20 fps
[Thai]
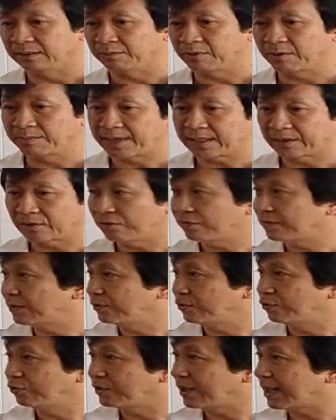พ่อแม่ต้องเฝ้า
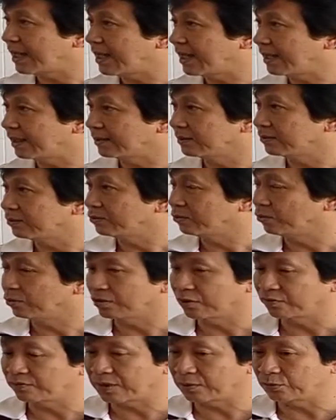ดูนะคุณครู
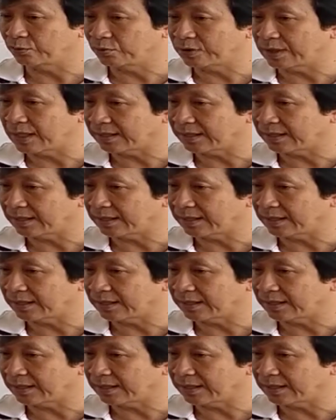ต้องเฝ้าดู